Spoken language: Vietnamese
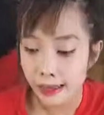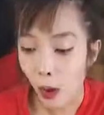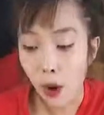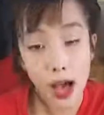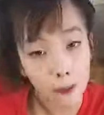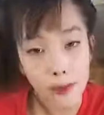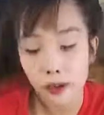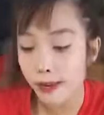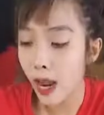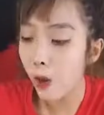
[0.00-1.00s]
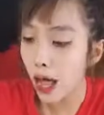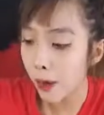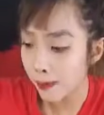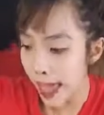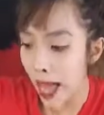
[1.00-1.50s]
đâu là hộp thật và đâu là
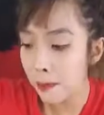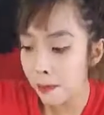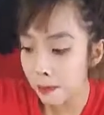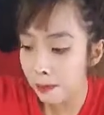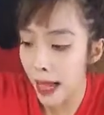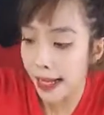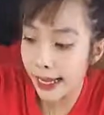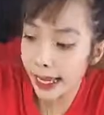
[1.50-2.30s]
hộp giả bằng